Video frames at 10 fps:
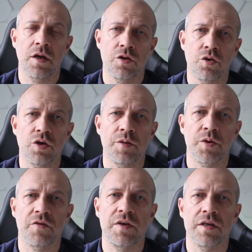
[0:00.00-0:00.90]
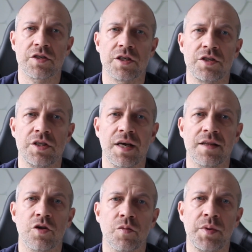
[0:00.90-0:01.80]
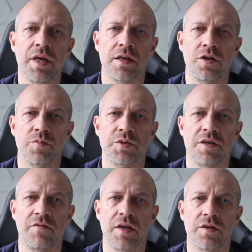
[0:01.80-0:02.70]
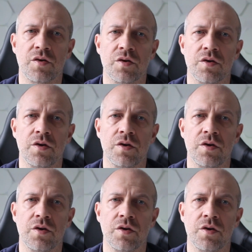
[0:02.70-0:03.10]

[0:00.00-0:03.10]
Drugi profil chrześcijan to bierny obserwator.